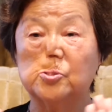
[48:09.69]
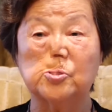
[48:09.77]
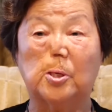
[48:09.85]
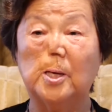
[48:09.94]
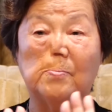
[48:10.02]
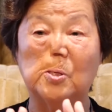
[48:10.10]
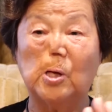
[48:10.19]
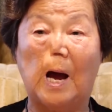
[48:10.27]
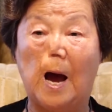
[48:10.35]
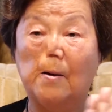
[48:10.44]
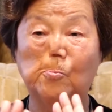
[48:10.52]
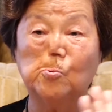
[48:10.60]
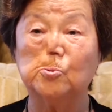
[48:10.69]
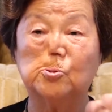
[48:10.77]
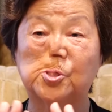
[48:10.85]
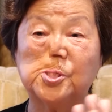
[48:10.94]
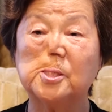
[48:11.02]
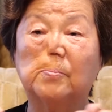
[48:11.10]
그야말로 아무
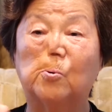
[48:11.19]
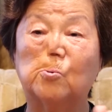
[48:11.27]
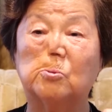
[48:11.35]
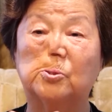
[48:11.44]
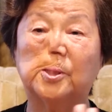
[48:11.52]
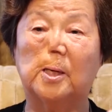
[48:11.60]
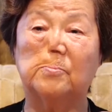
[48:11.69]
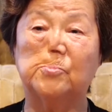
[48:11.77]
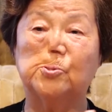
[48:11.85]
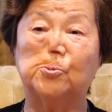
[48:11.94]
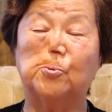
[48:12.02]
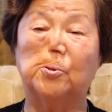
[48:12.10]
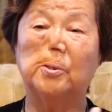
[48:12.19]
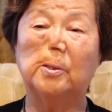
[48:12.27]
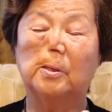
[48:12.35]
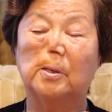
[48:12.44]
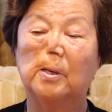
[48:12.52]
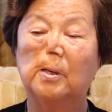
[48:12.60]
진짜 모르는 사람이죠. 예?
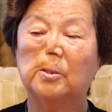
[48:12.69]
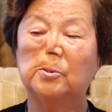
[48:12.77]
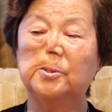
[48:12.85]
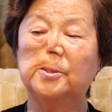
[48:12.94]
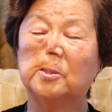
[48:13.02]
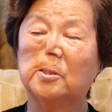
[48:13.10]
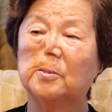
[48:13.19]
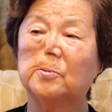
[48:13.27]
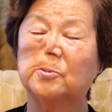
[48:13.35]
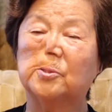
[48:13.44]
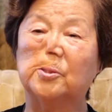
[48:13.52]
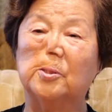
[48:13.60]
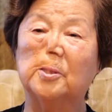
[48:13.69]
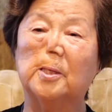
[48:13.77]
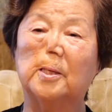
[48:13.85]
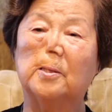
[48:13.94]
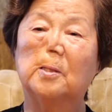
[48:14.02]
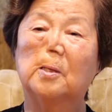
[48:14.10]
근데
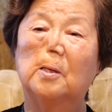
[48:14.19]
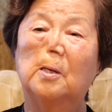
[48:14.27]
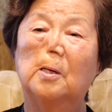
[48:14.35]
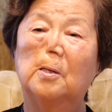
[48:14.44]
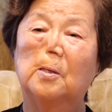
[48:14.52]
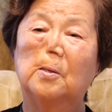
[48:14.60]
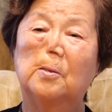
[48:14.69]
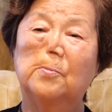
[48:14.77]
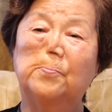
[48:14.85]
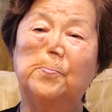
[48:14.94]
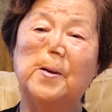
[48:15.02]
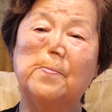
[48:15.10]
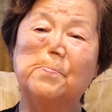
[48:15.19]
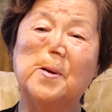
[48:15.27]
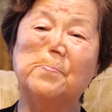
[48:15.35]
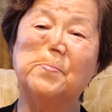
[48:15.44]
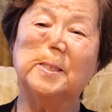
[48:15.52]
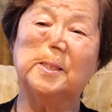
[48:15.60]
저게 몇,
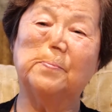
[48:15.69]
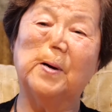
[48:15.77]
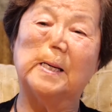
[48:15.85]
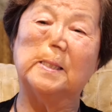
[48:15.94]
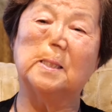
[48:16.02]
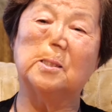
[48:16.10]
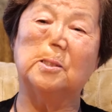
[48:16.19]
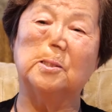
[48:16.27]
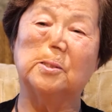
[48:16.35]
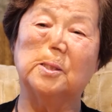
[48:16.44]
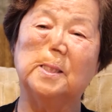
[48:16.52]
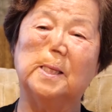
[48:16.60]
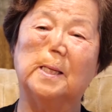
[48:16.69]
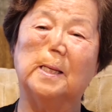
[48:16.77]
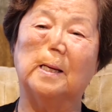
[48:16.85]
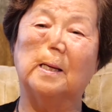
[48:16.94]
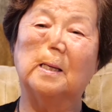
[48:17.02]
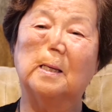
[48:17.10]
몇 마디 말을
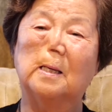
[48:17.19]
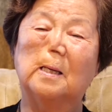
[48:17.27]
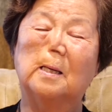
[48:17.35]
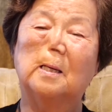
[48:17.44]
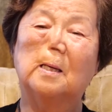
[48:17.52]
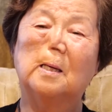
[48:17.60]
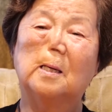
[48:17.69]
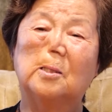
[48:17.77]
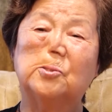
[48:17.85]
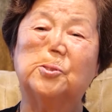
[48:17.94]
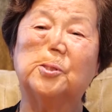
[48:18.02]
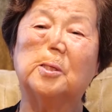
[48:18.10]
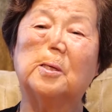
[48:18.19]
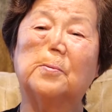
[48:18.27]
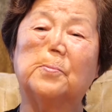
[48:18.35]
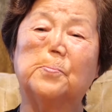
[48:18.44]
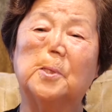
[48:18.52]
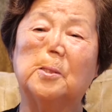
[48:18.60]
걸더니 음.
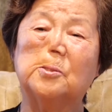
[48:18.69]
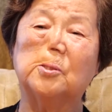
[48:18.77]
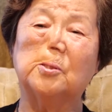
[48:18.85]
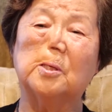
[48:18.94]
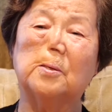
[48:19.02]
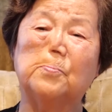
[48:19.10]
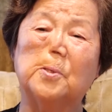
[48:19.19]
저기 저기